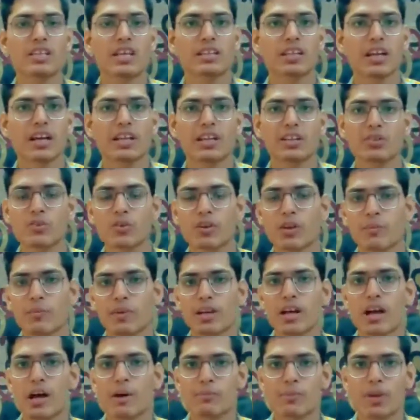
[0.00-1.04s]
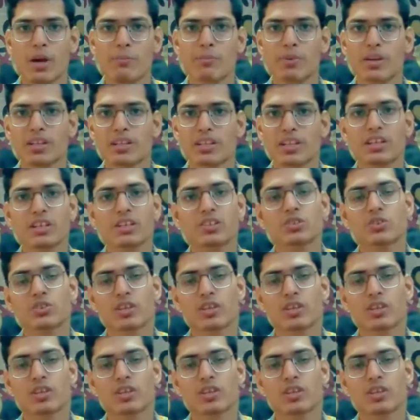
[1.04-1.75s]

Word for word: साथ कनेक्ट होने में कामयाब रहते हैं कि